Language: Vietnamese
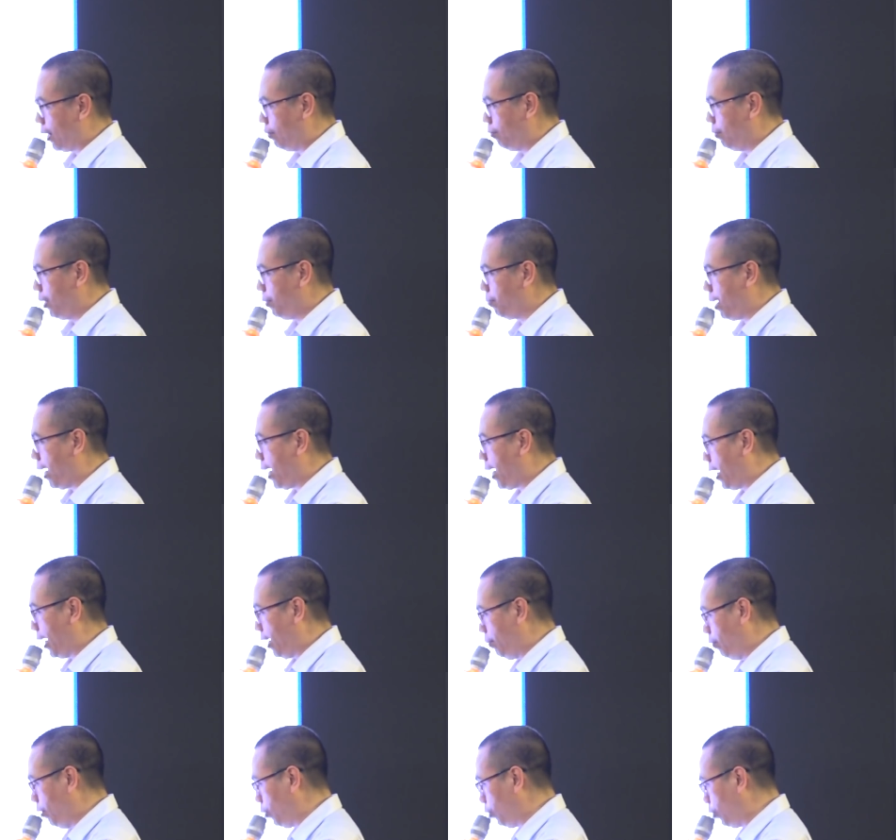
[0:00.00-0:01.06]
cần mất 3
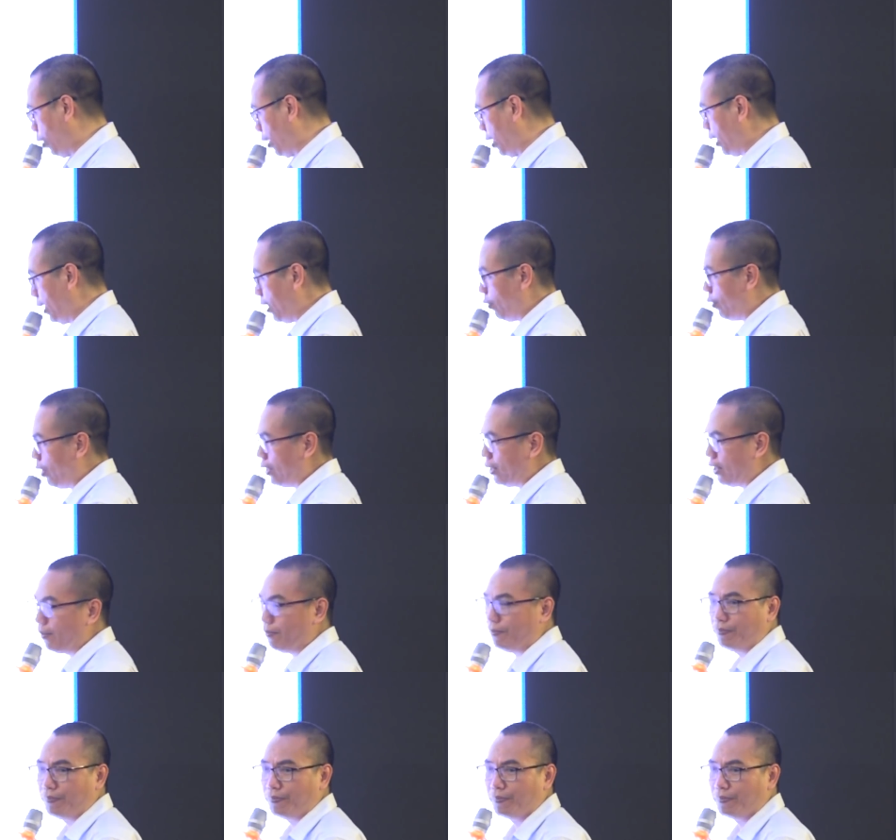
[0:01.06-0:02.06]
ngày 1 tuần là hòa nhập.